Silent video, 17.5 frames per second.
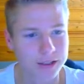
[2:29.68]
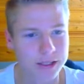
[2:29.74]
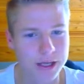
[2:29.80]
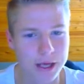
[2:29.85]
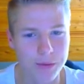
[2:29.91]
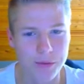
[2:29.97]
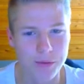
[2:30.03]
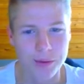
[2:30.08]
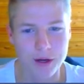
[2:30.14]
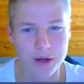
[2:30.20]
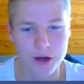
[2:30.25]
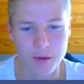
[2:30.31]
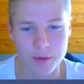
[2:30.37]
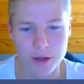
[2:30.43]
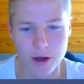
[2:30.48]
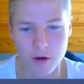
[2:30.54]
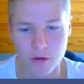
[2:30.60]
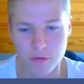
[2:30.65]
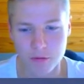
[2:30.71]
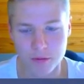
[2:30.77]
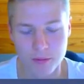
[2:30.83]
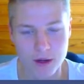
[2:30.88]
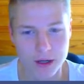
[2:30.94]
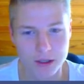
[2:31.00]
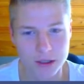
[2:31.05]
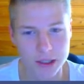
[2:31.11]
hebe ich mir, glaube ich, auf und
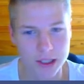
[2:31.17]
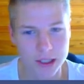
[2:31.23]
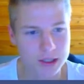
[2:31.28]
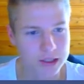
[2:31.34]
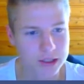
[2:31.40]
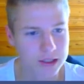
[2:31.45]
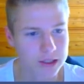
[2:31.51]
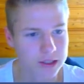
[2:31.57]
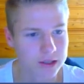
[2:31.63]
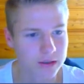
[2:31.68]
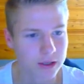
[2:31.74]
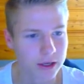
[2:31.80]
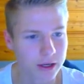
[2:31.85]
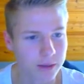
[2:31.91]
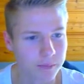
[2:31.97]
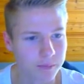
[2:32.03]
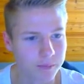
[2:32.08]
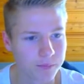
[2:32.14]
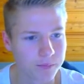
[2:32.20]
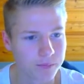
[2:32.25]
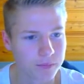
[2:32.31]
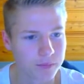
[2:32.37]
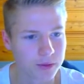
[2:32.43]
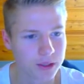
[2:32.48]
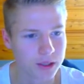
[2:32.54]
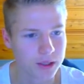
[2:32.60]
mache jetzt ähm,
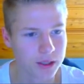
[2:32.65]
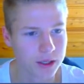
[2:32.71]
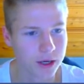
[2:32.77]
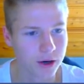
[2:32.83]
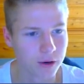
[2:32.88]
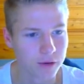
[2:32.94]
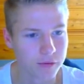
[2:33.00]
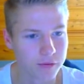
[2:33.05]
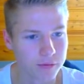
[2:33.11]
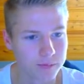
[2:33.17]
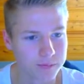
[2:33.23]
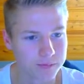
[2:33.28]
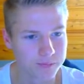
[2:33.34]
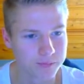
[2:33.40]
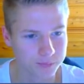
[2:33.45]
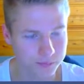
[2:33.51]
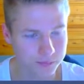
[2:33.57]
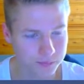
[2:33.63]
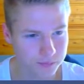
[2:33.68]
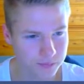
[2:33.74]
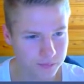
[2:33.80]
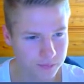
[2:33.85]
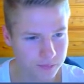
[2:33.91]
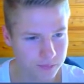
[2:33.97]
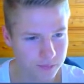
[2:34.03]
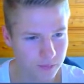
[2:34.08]
die hier auf.
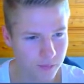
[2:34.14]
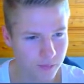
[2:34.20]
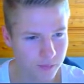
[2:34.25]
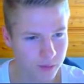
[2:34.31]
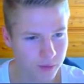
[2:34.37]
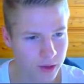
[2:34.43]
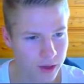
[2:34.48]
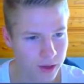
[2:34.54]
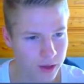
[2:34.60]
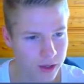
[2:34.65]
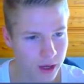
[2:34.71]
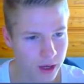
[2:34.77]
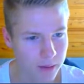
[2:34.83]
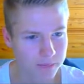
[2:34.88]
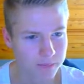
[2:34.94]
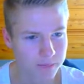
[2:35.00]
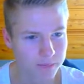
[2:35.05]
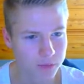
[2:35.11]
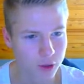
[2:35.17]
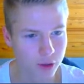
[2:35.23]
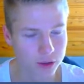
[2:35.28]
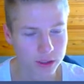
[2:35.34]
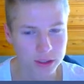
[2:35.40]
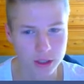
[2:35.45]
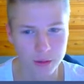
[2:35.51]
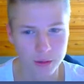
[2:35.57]
Ja, doch,
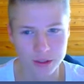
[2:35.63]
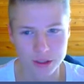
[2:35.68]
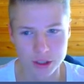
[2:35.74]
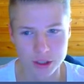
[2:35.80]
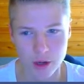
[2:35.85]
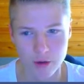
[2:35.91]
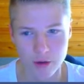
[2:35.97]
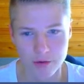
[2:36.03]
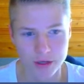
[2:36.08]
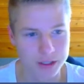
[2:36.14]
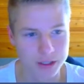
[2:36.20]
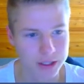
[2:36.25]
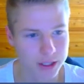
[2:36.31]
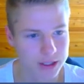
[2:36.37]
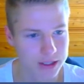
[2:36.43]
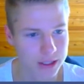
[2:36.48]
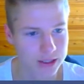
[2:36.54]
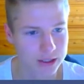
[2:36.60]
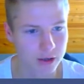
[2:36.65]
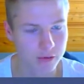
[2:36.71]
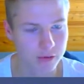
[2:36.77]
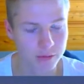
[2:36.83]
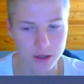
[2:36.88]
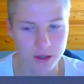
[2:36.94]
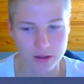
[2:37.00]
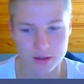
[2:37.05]
das glaube ich ist schlauer, wenn ich die jetzt erst
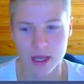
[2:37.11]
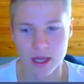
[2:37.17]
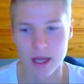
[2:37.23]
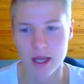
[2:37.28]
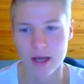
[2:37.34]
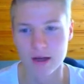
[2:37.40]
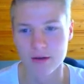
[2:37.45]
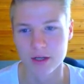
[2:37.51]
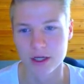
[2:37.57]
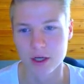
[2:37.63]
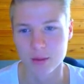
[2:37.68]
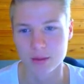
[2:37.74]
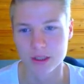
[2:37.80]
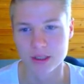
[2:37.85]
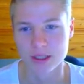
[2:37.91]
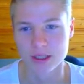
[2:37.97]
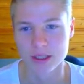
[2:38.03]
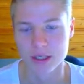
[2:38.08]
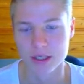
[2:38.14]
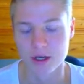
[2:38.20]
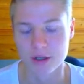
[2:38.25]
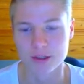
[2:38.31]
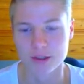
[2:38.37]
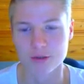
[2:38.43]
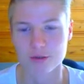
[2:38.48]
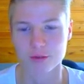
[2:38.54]
aufmache. Ich glaube, dass die nicht
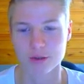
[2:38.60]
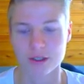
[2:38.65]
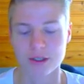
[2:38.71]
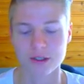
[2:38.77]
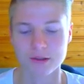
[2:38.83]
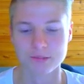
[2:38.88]
ganz so gut sind.